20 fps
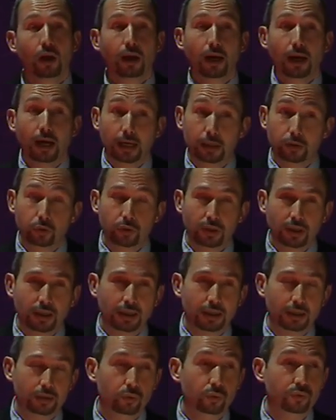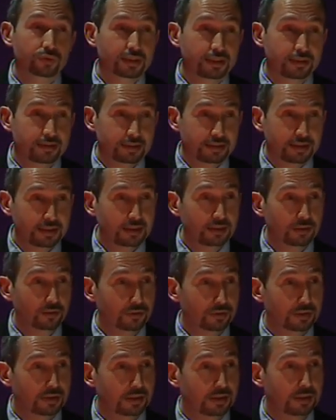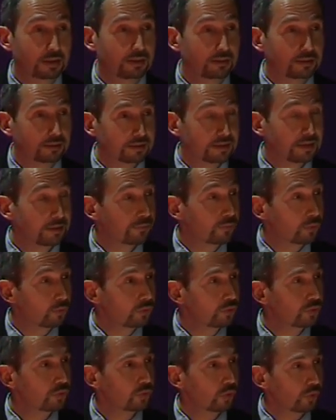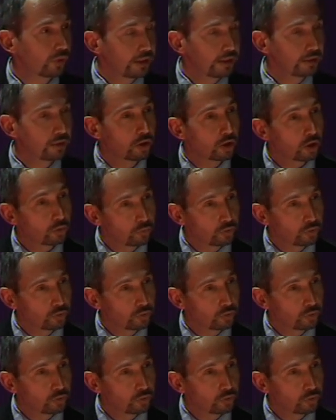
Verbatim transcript: a, consisté en des évolutions énormes,